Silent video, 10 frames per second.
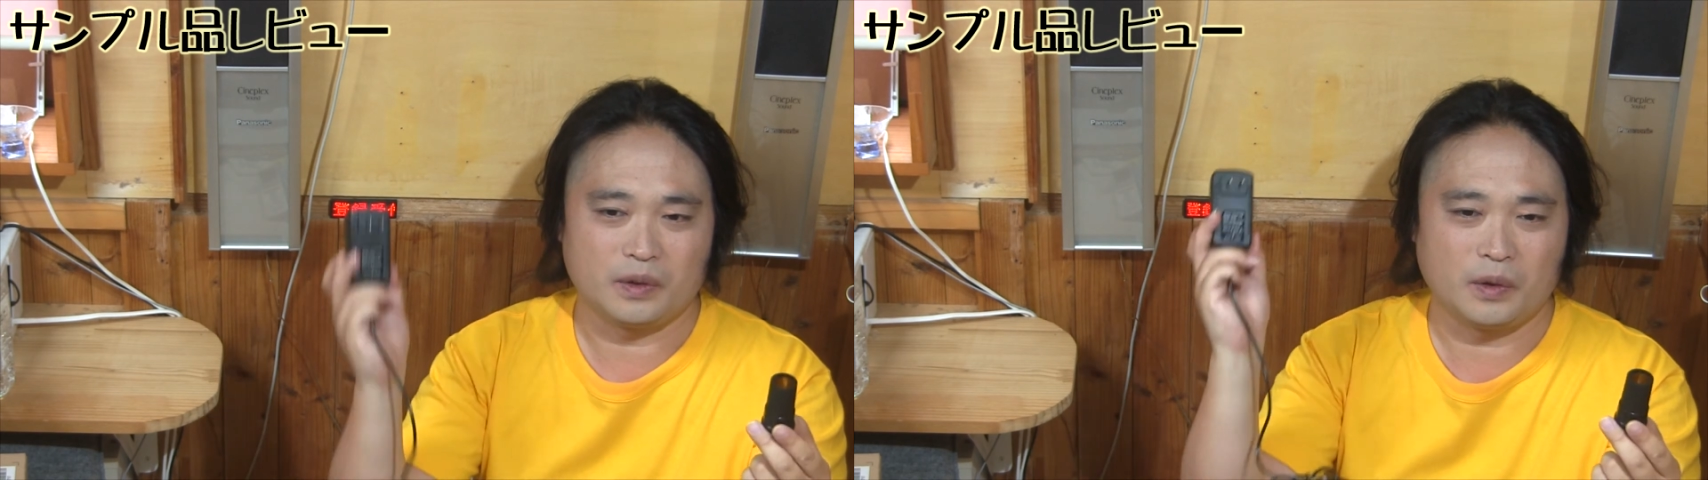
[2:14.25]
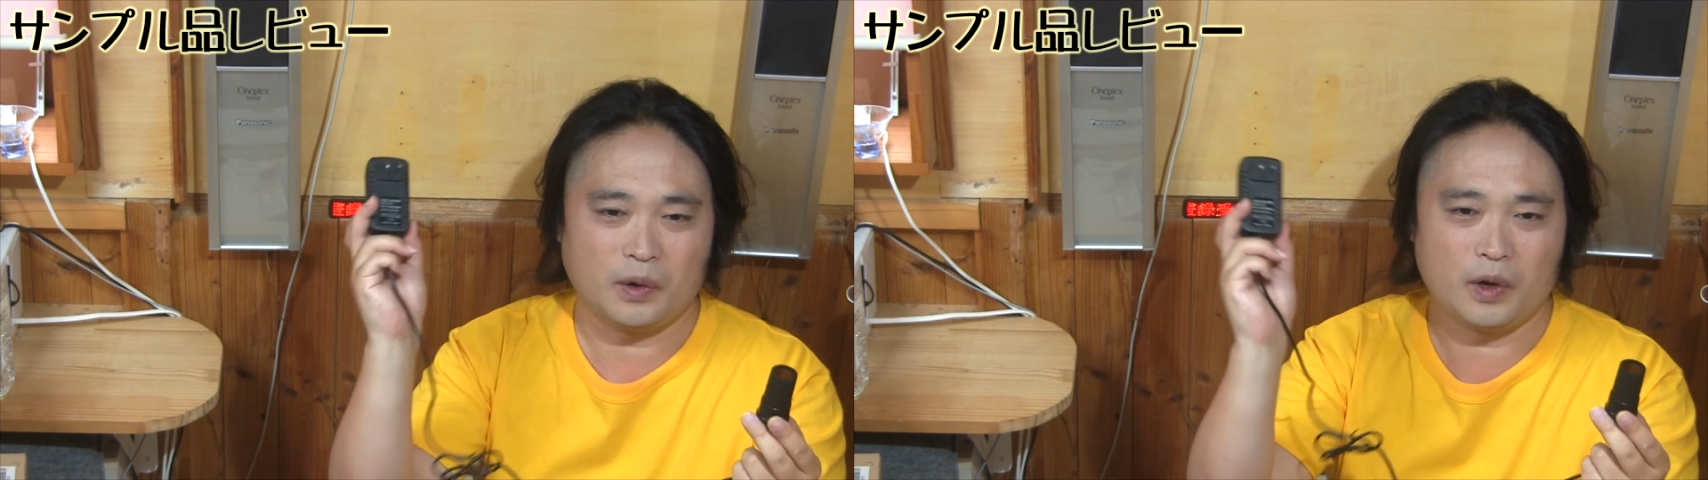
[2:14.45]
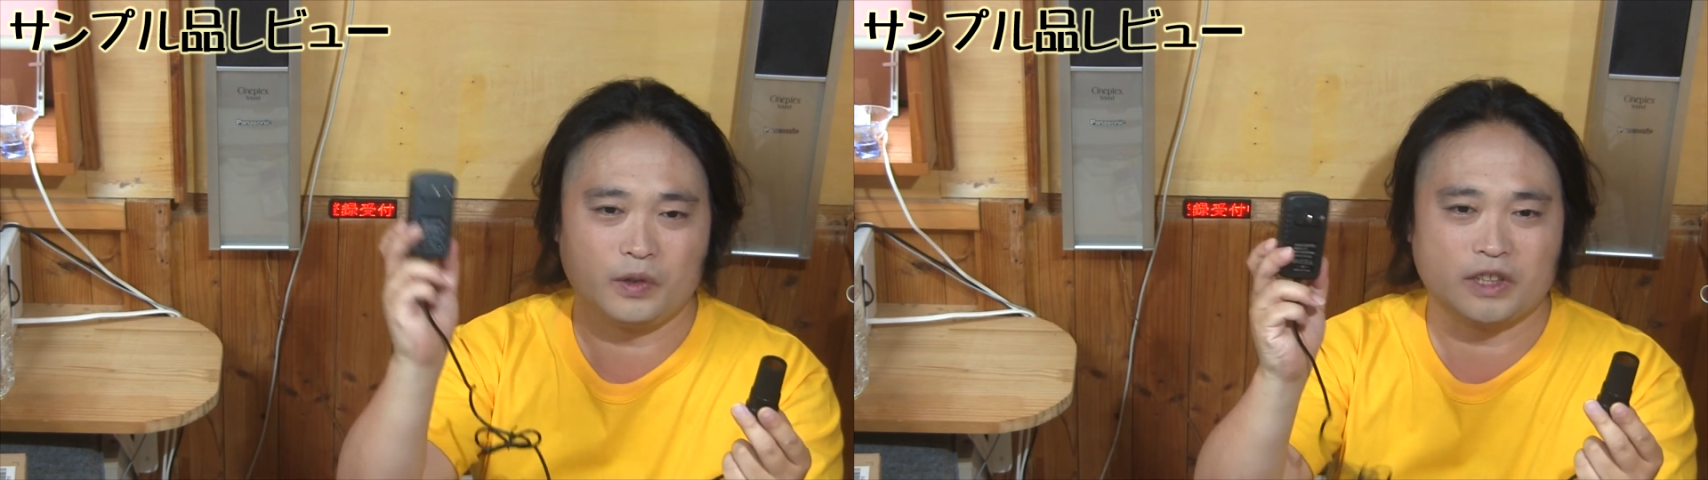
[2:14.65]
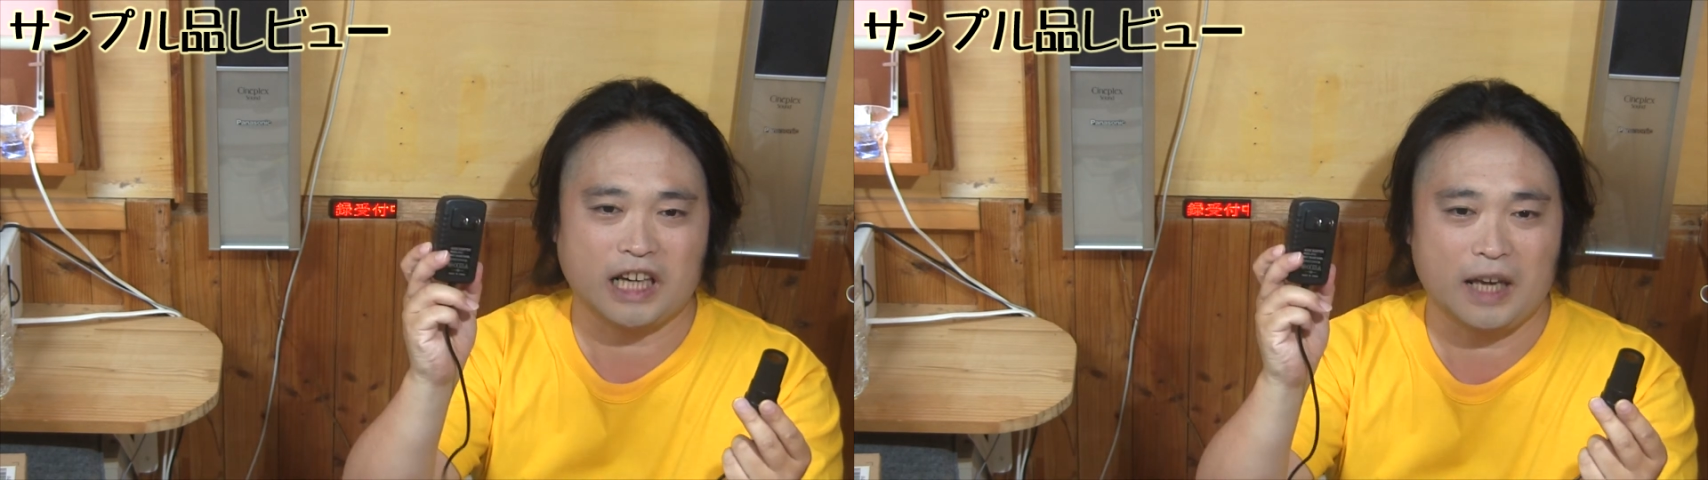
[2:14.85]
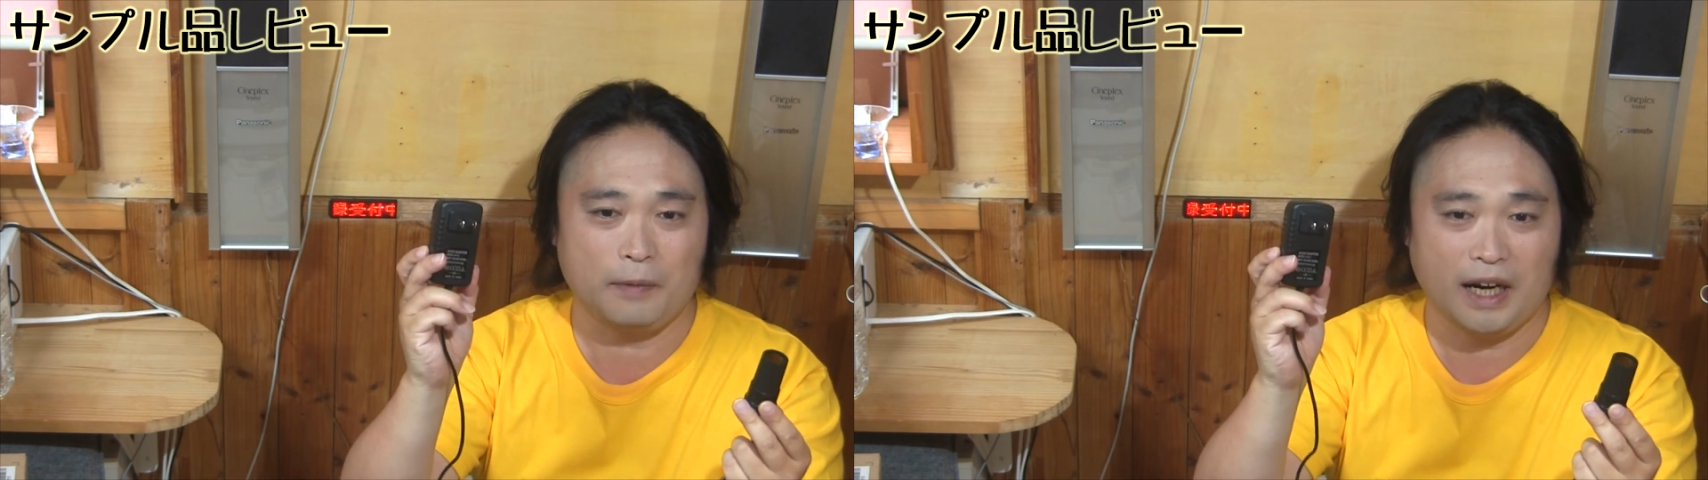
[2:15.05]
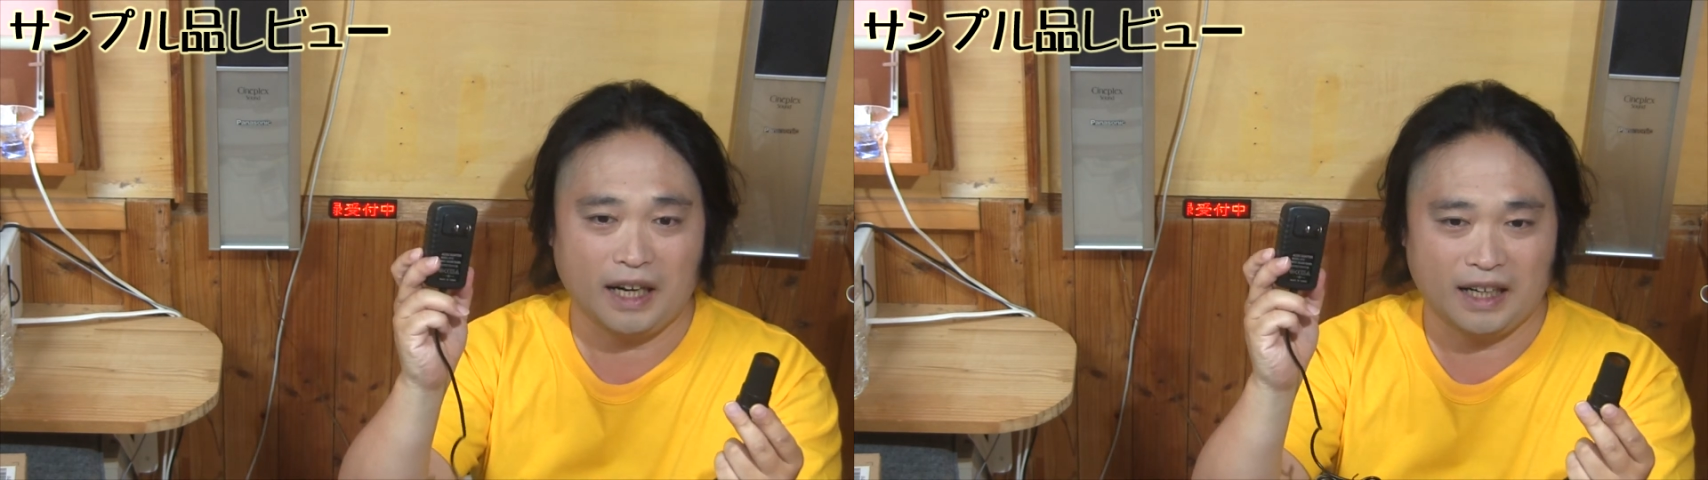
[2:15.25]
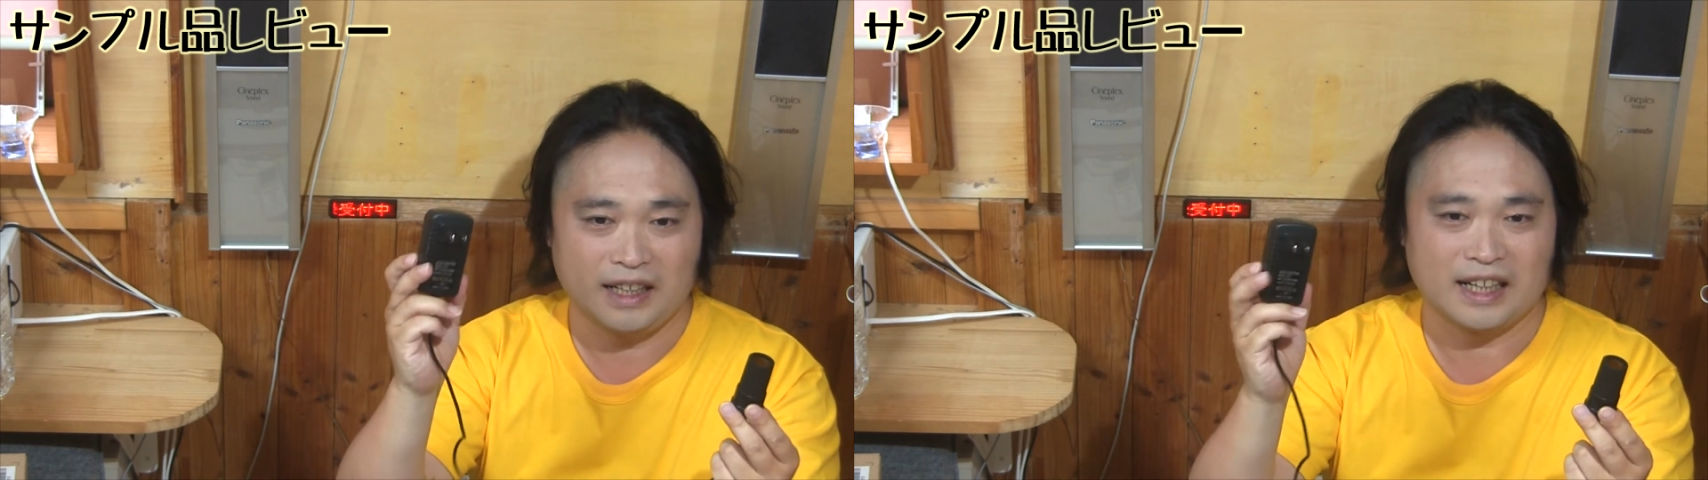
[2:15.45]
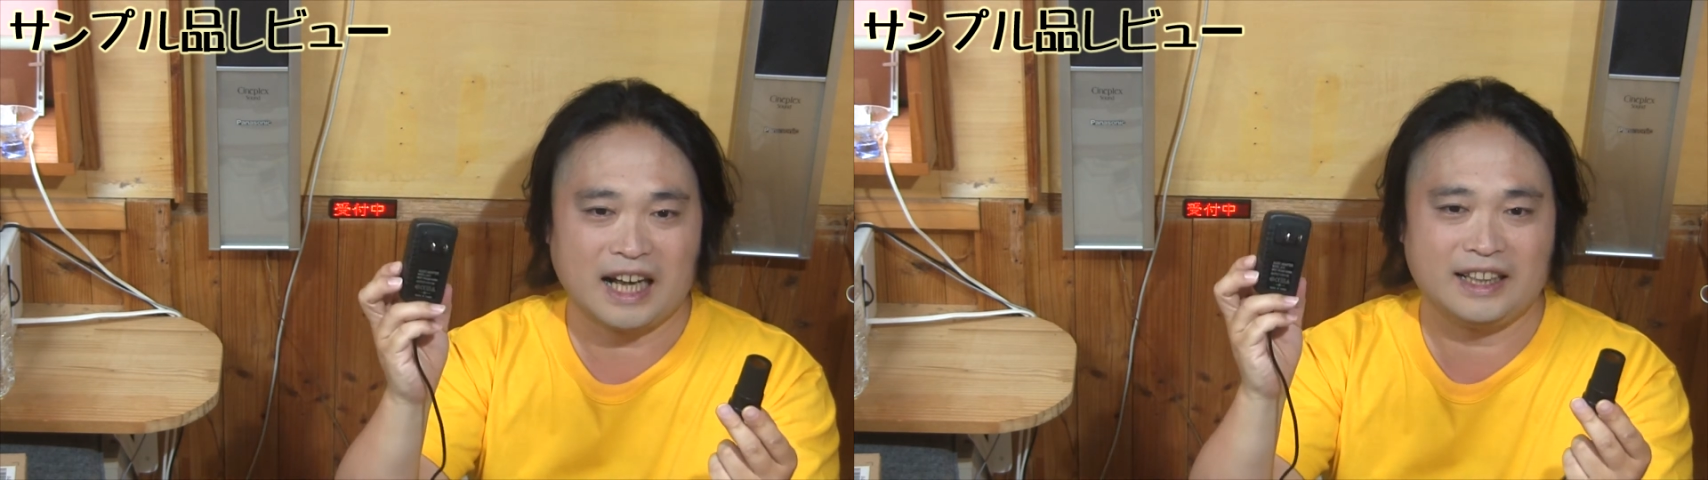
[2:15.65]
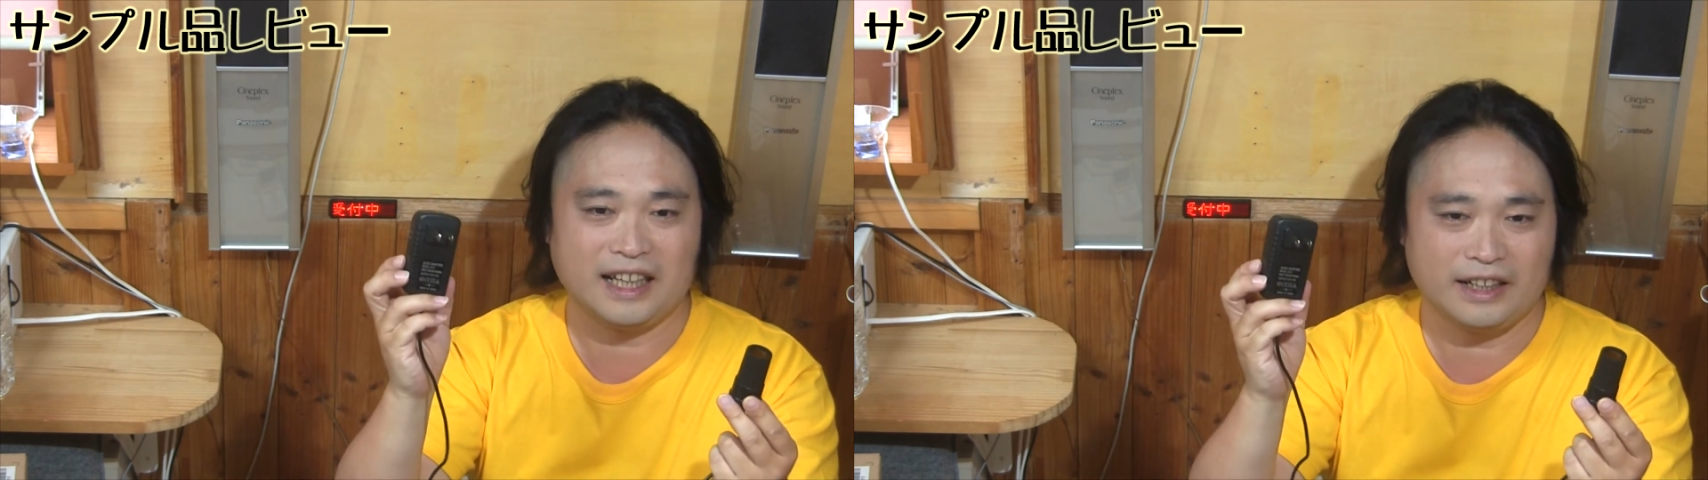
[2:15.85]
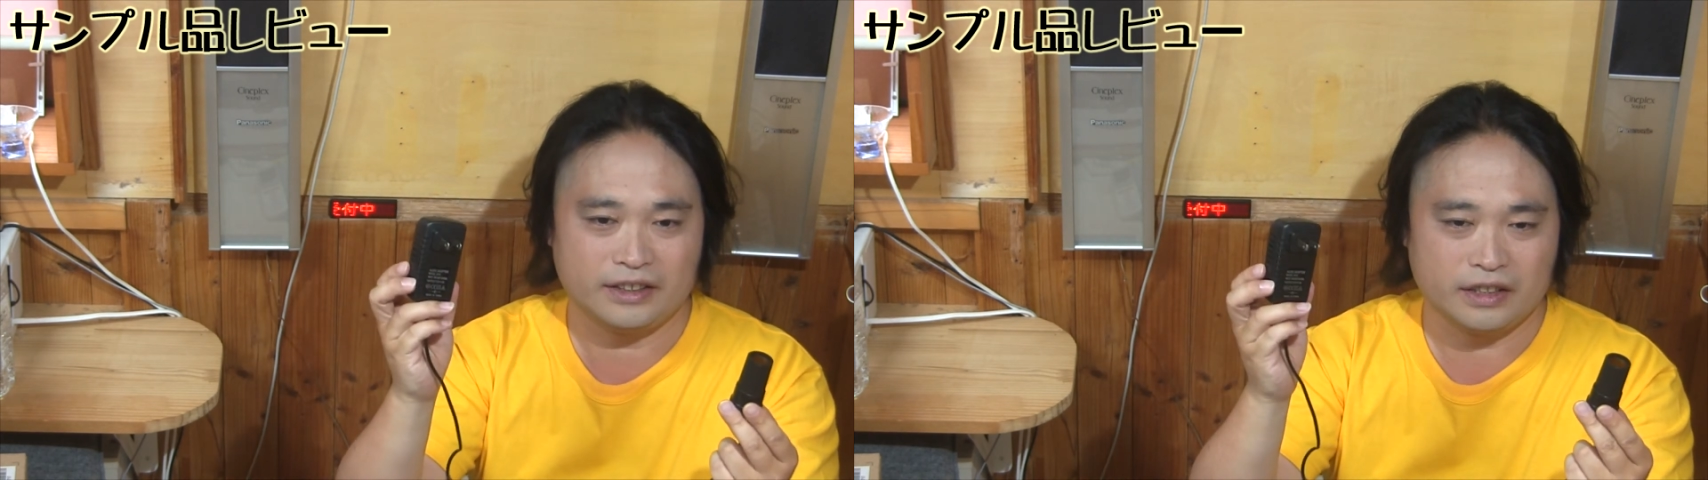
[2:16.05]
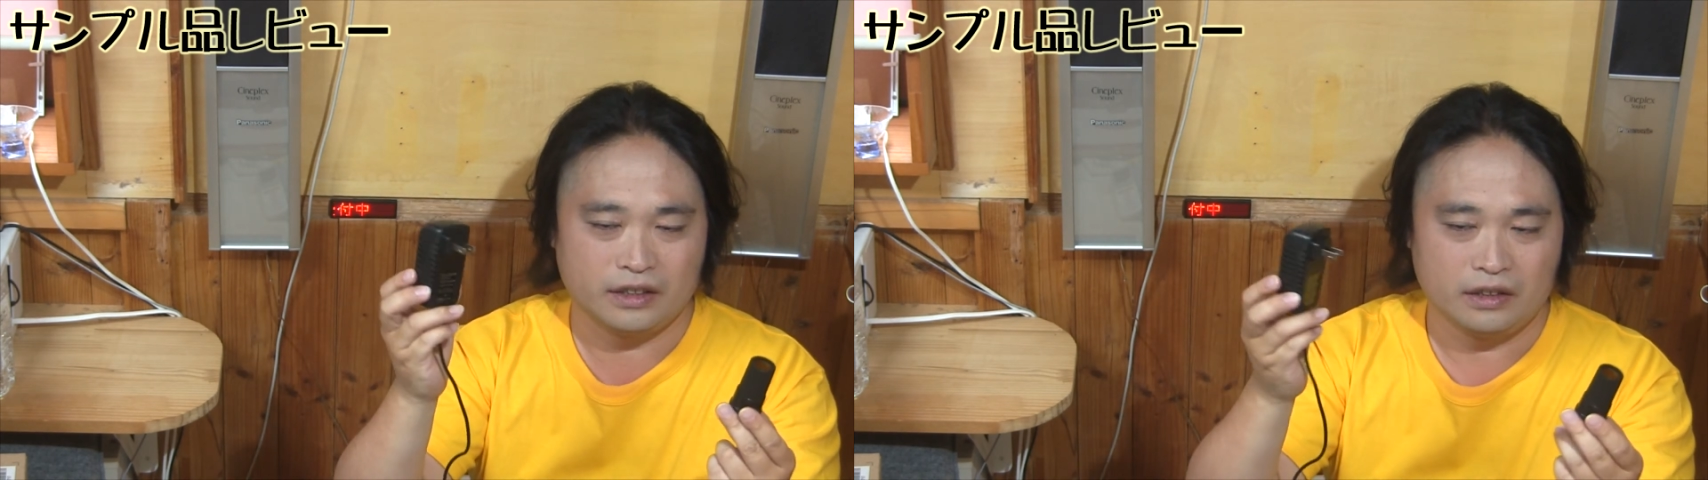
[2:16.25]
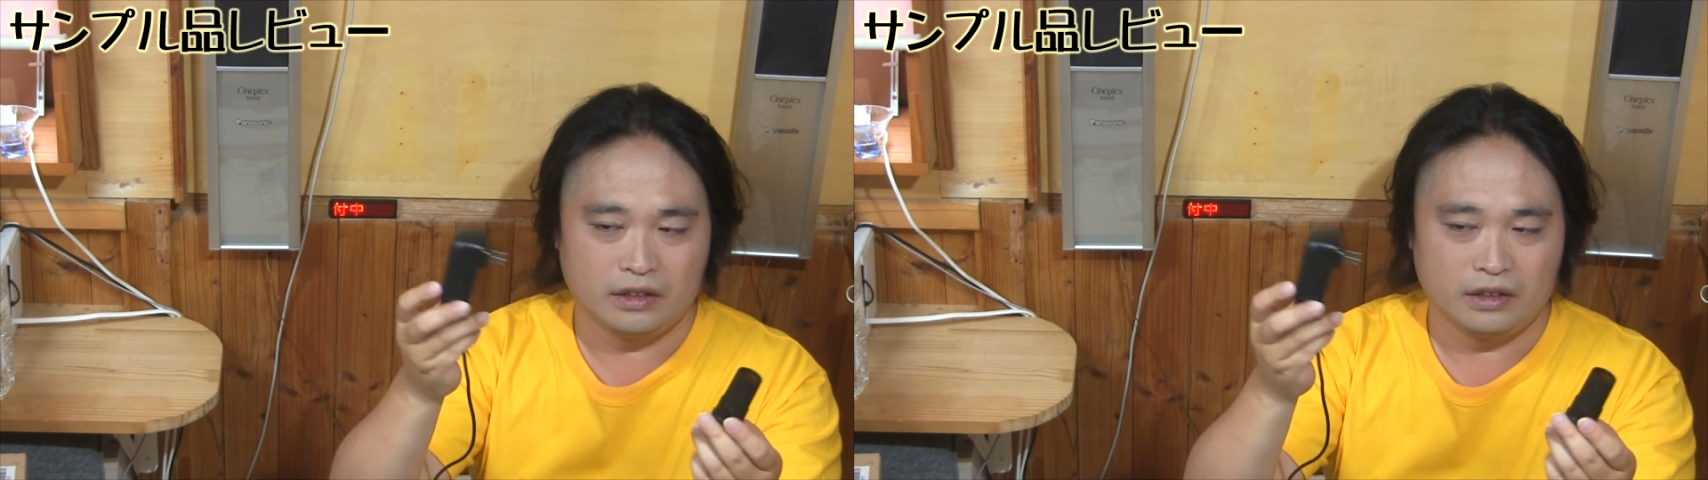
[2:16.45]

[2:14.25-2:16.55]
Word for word: これを使えば簡単です。